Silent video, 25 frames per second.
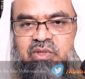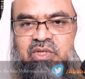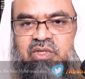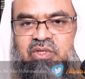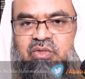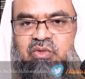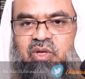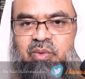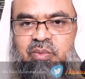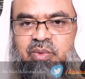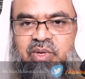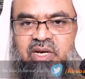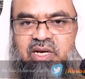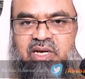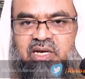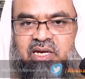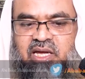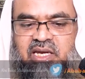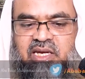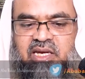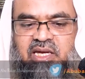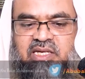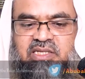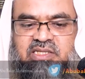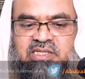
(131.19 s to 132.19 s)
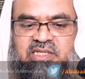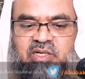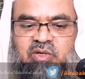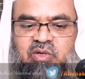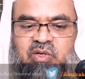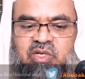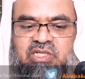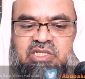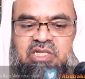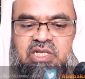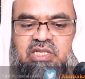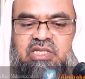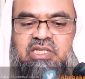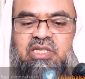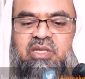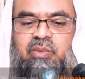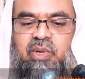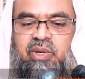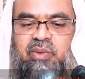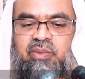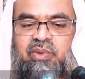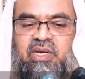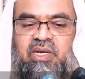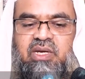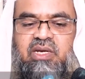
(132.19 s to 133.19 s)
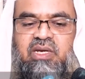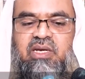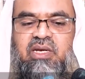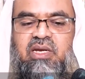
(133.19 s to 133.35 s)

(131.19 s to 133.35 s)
কিন্তু আপনার নানা ইচ্ছা করলে সেটা দিতে পারবেন